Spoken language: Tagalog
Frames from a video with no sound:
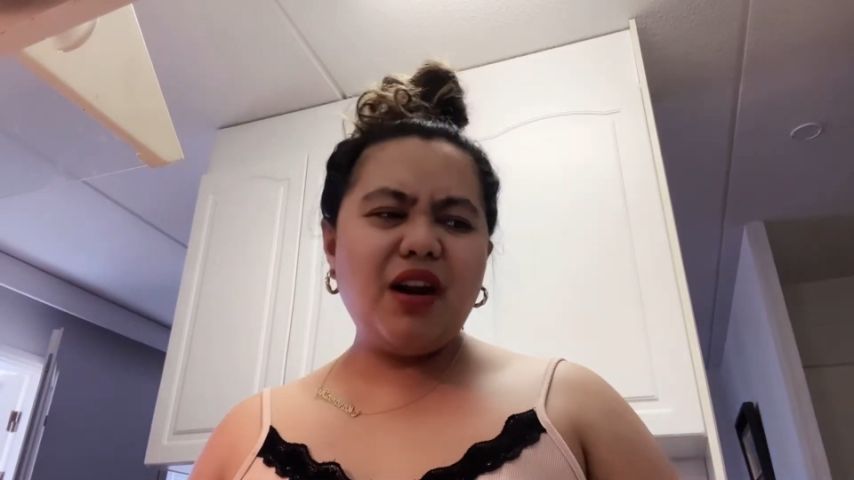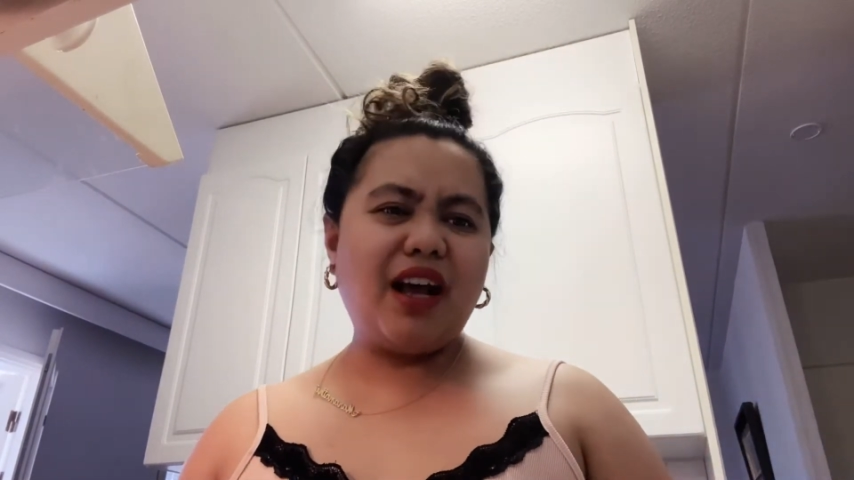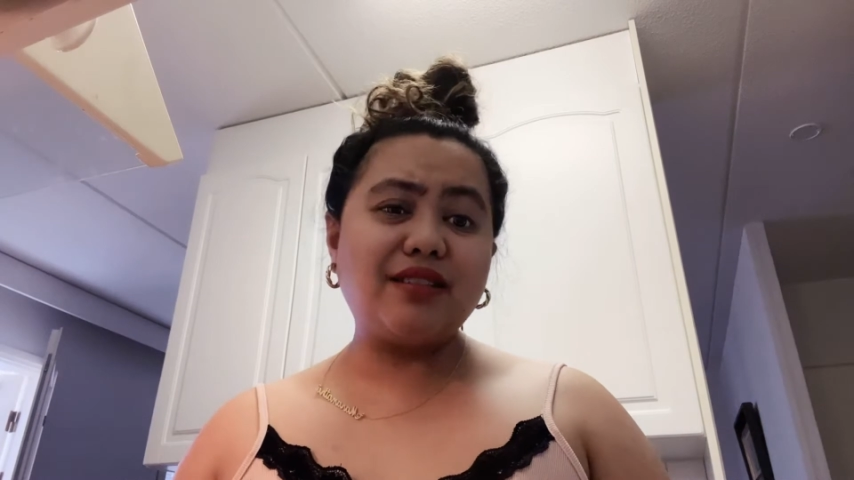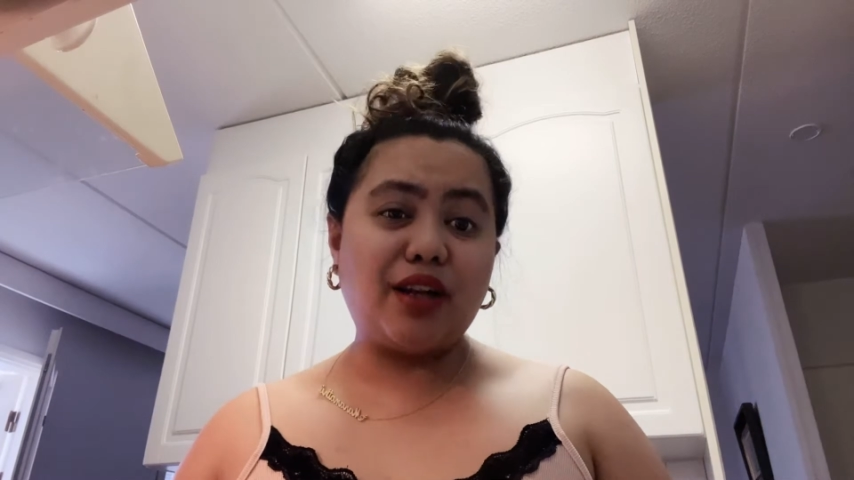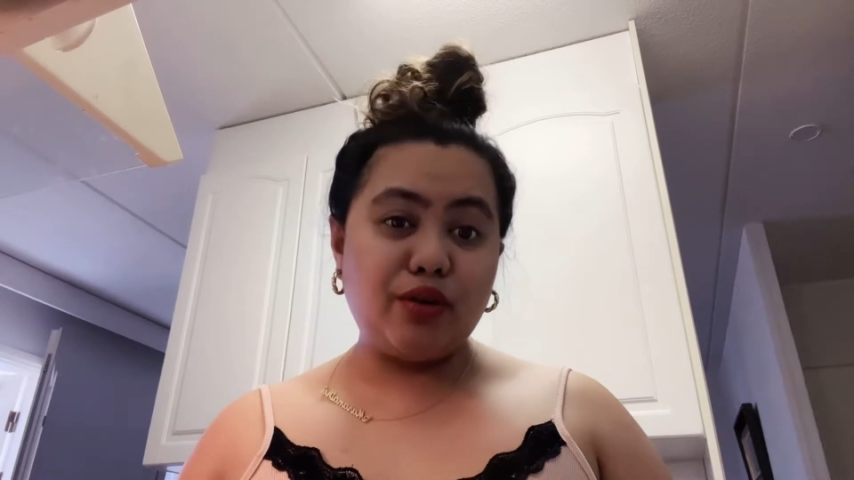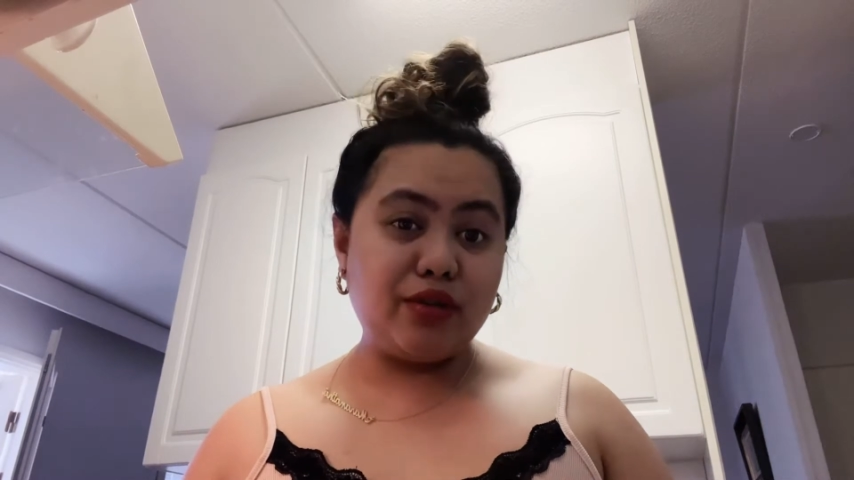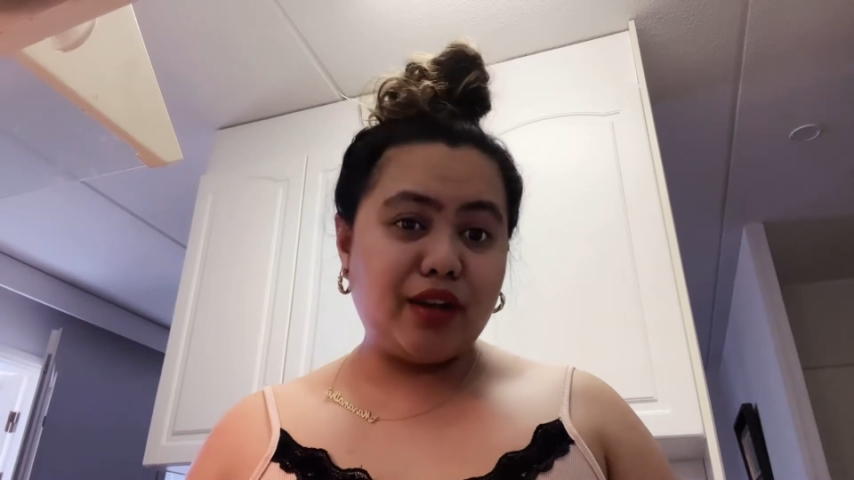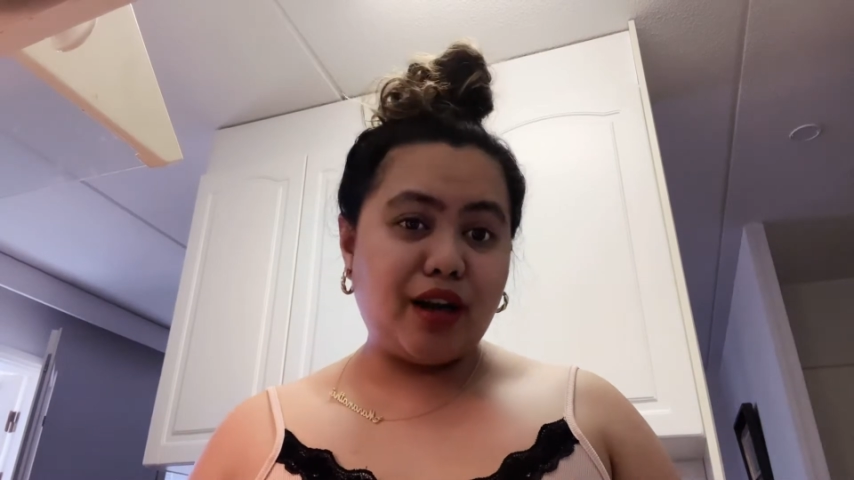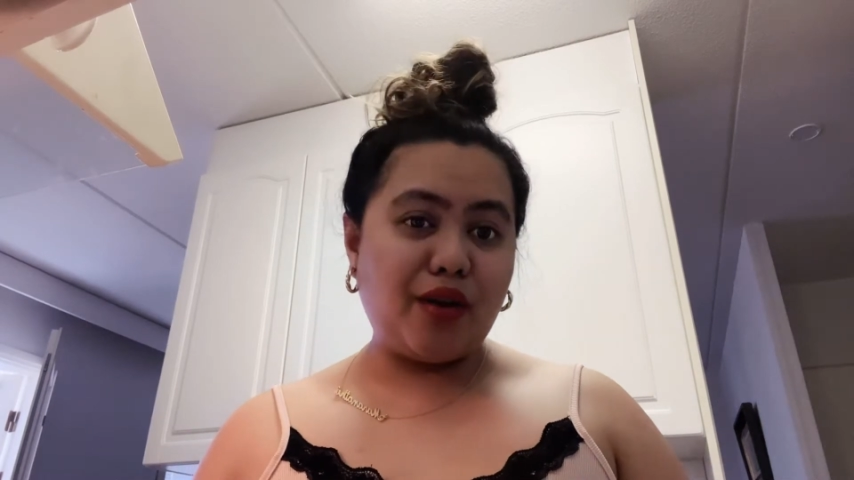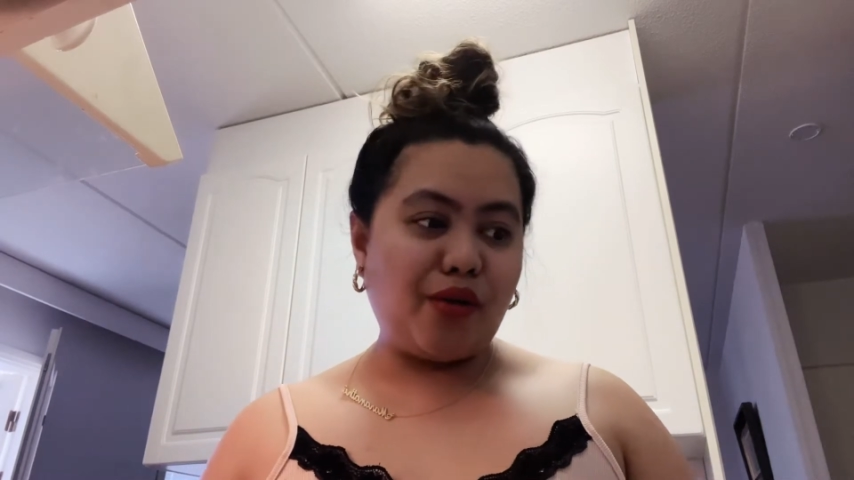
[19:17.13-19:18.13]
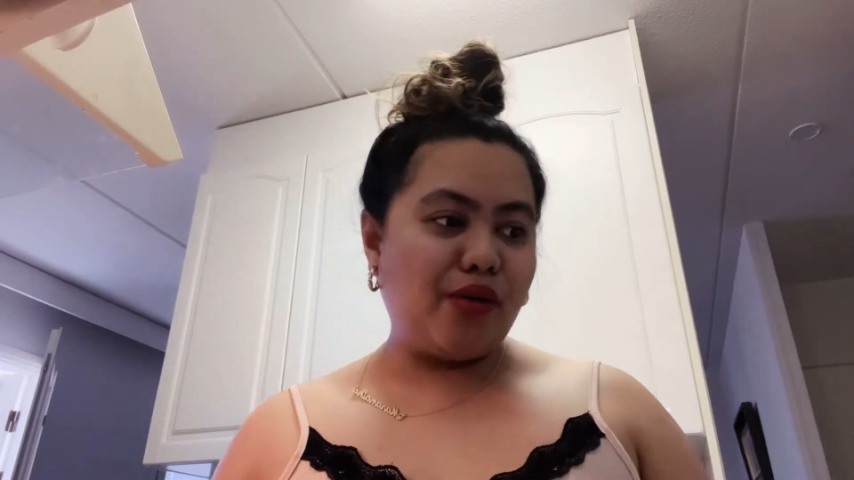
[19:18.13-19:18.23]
lasa noon? Tinanong ko,